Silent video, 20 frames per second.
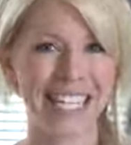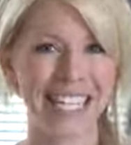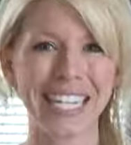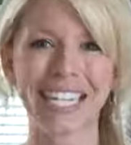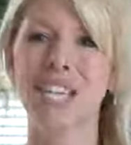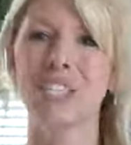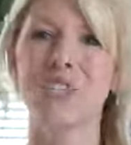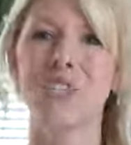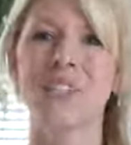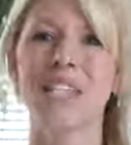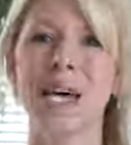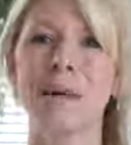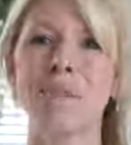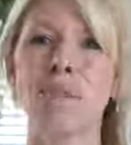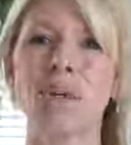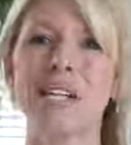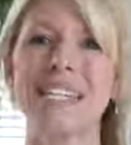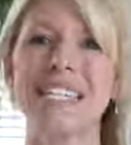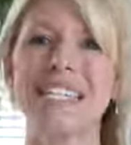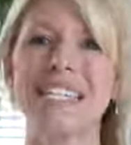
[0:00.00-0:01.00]
Les résultats
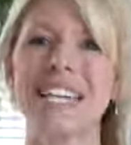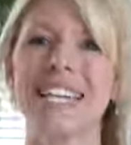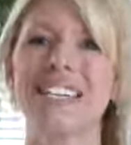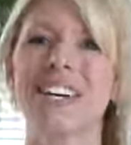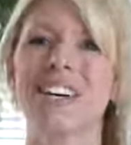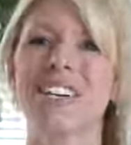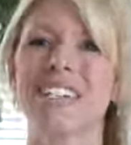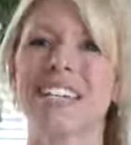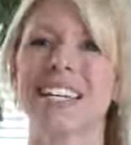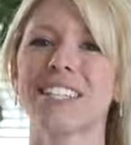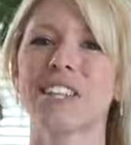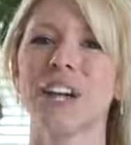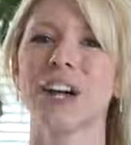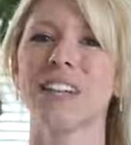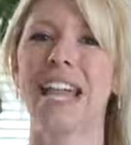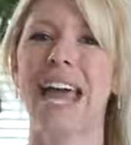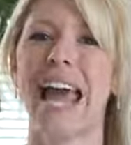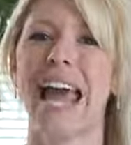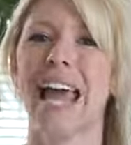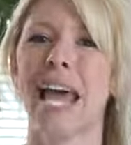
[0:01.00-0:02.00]
pour les cinq grands
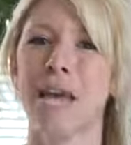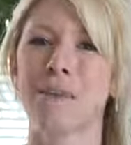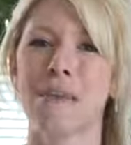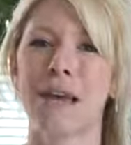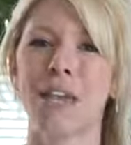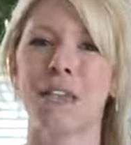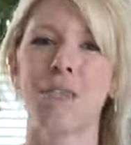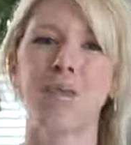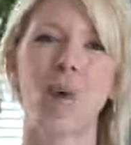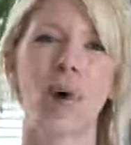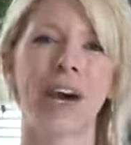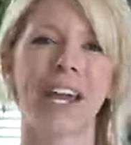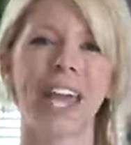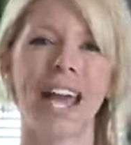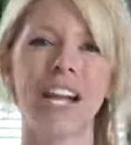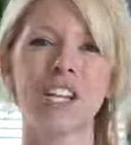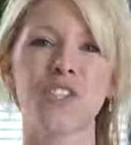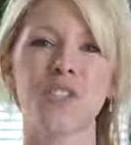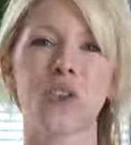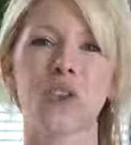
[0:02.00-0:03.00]
secteurs de la RMR de
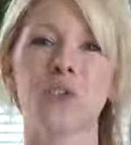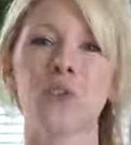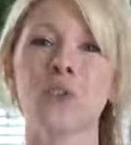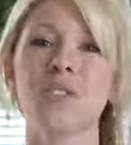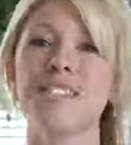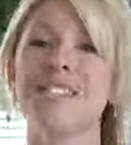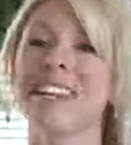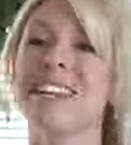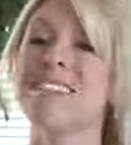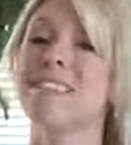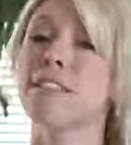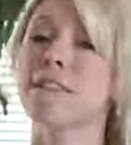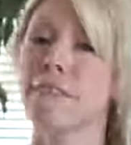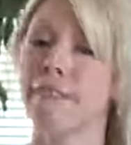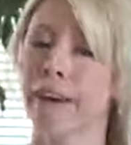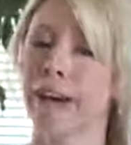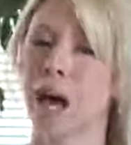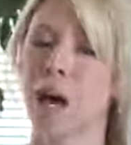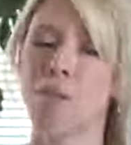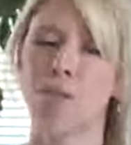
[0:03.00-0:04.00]
Montréal sont tous très
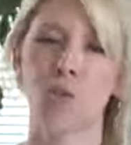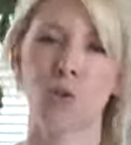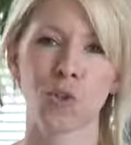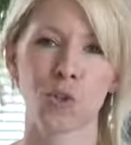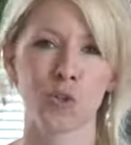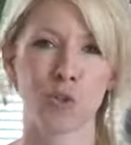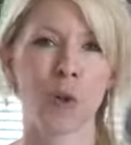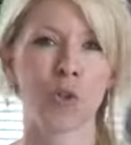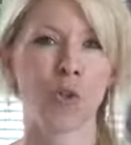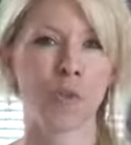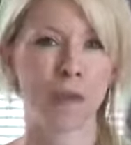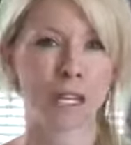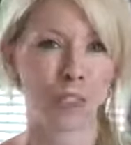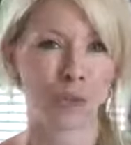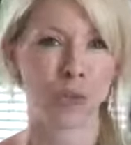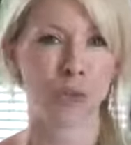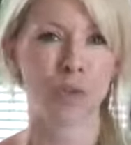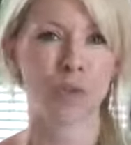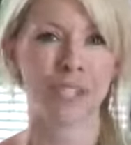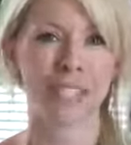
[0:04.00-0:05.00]
différents pour juin
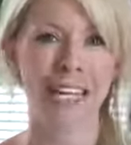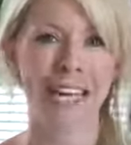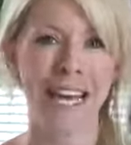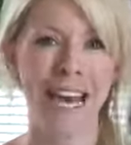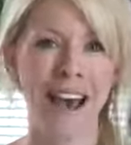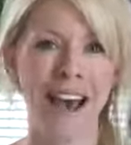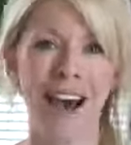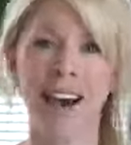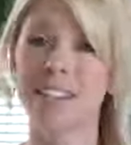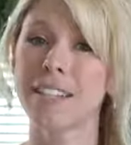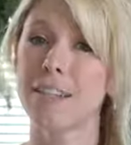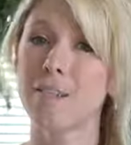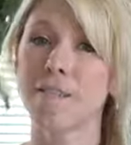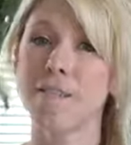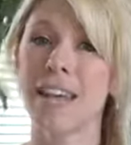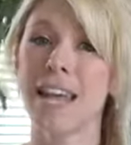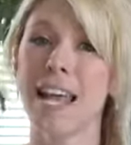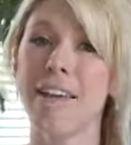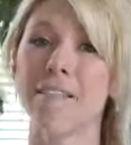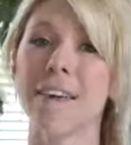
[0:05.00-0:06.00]
2012. En
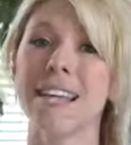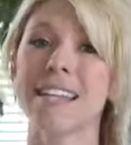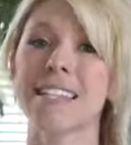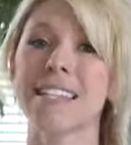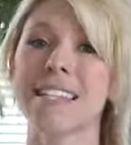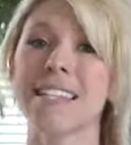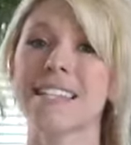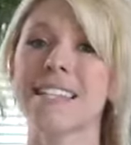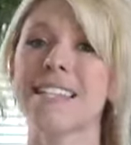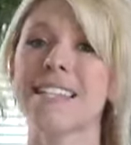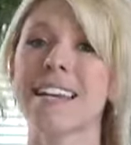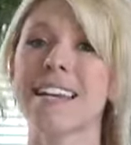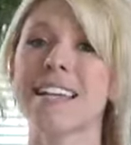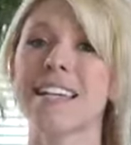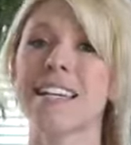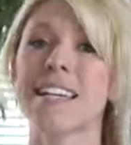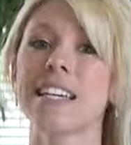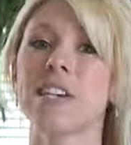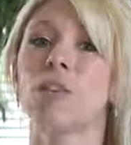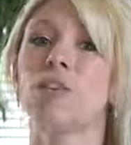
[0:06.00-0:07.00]
effet, Laval s'est
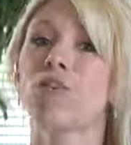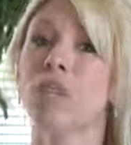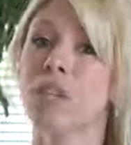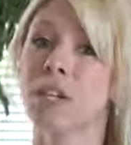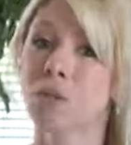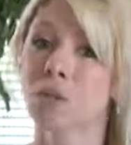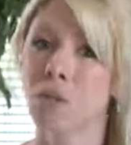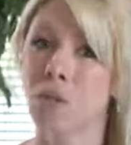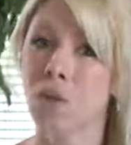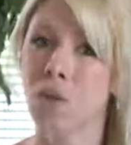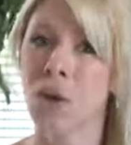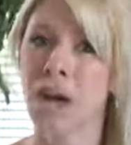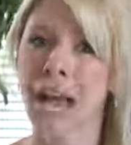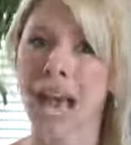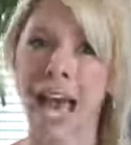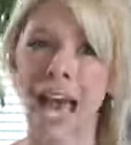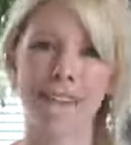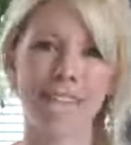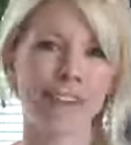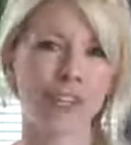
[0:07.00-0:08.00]
distingué une fois de plus
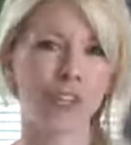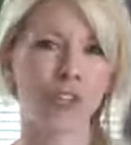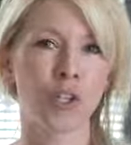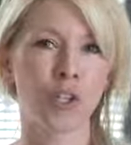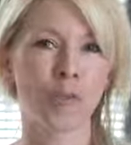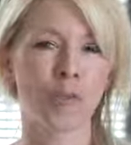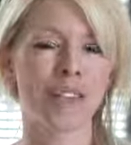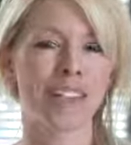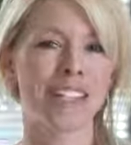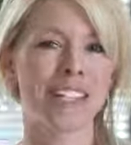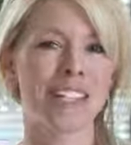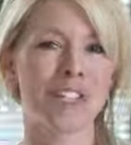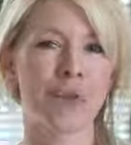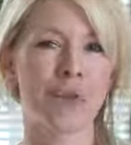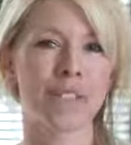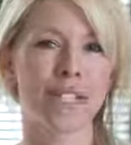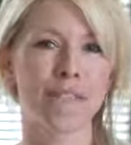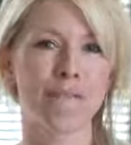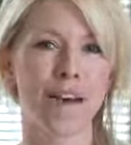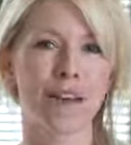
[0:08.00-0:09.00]
avec une
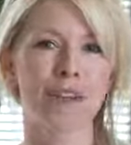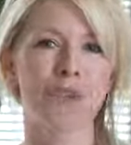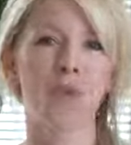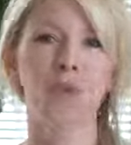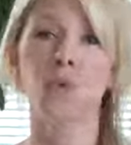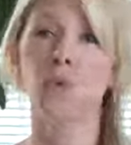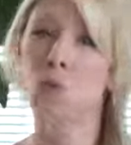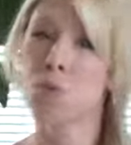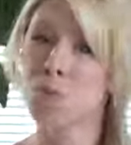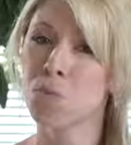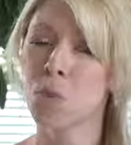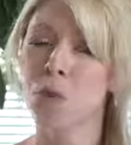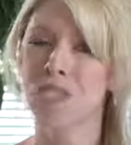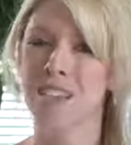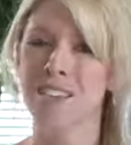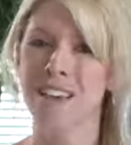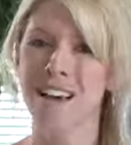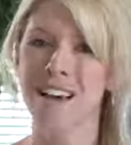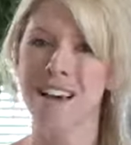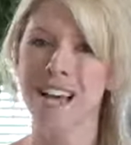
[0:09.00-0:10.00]
augmentation des ventes de 12
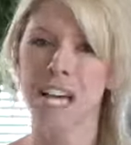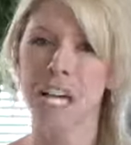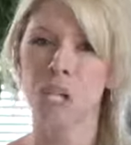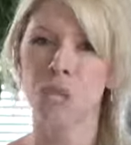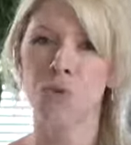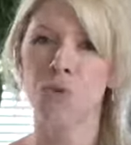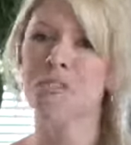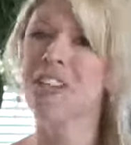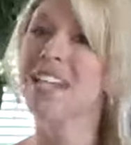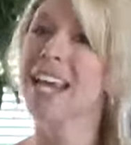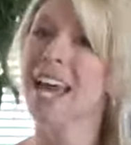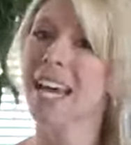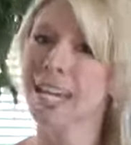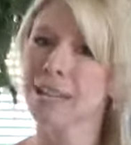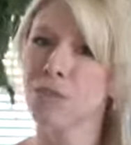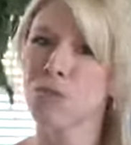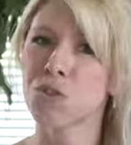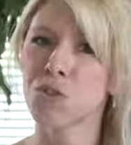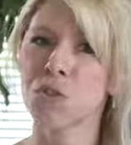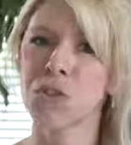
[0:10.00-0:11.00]
suivi de la
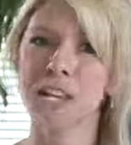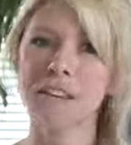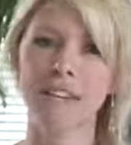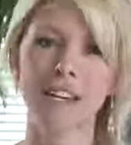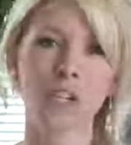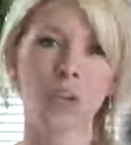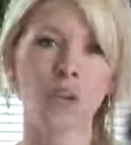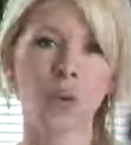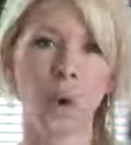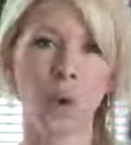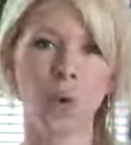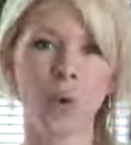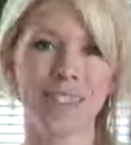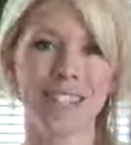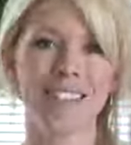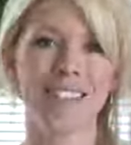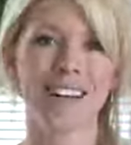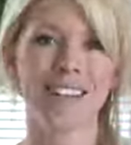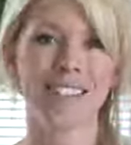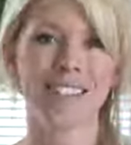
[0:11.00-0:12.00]
Rive-Sud avec une hausse
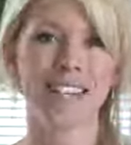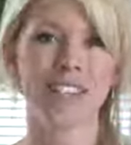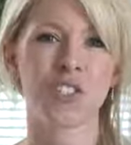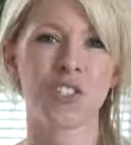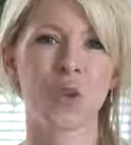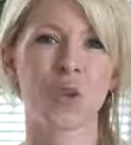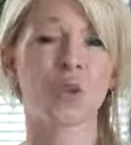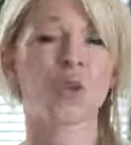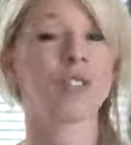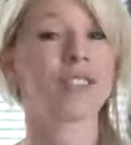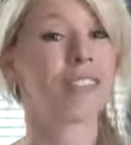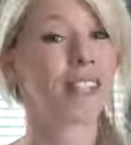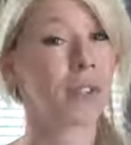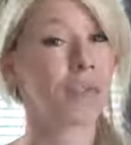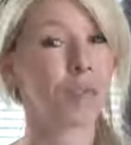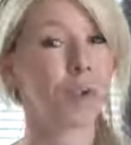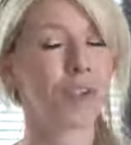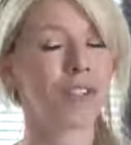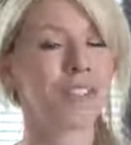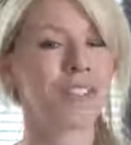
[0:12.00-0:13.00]
des transactions de
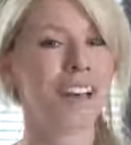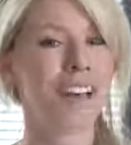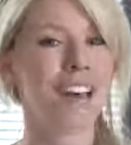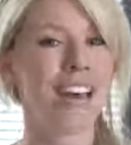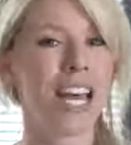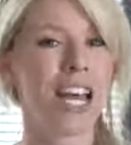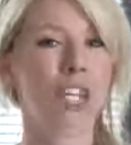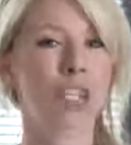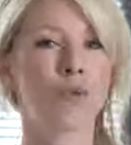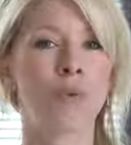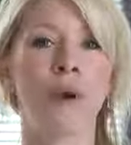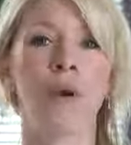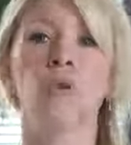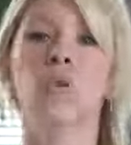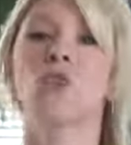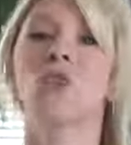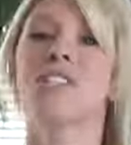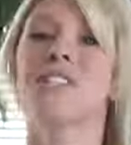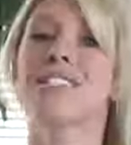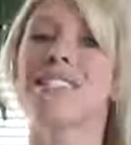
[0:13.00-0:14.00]
7 soit
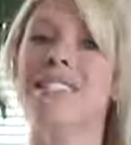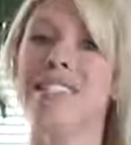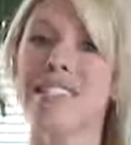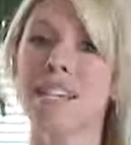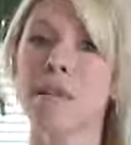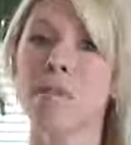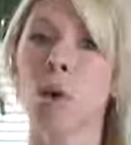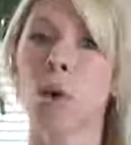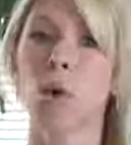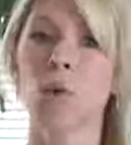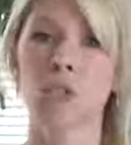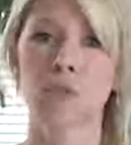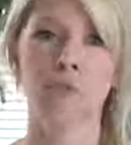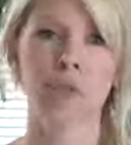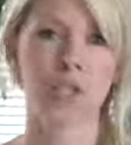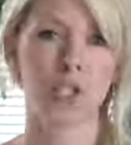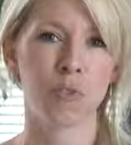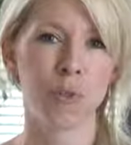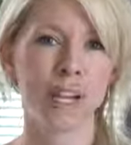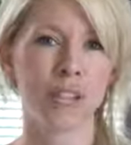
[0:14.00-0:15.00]
une septième hausse
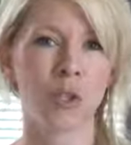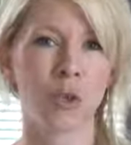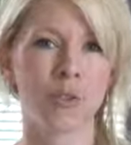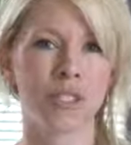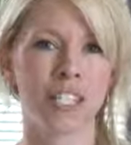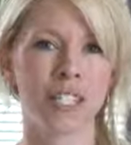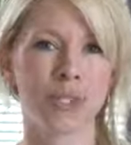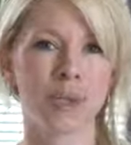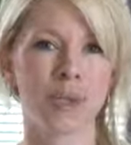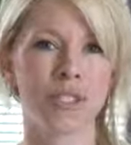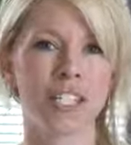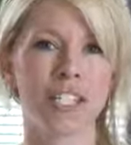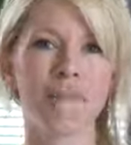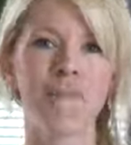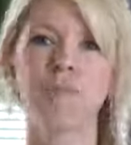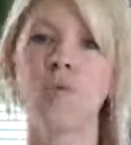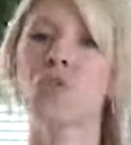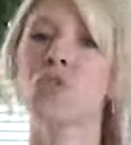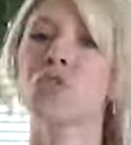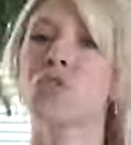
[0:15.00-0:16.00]
mensuelle
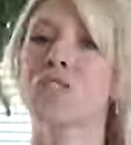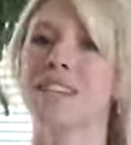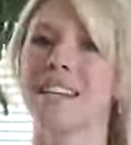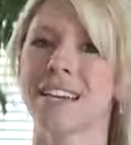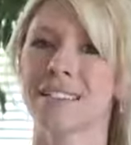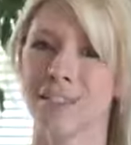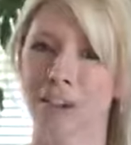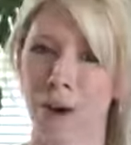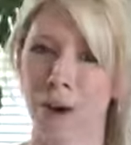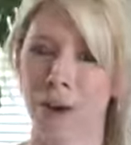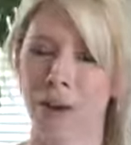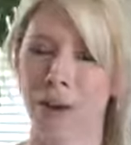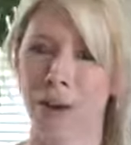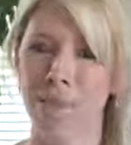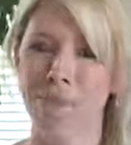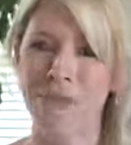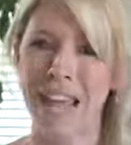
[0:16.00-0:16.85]
consécutive pour ce secteur.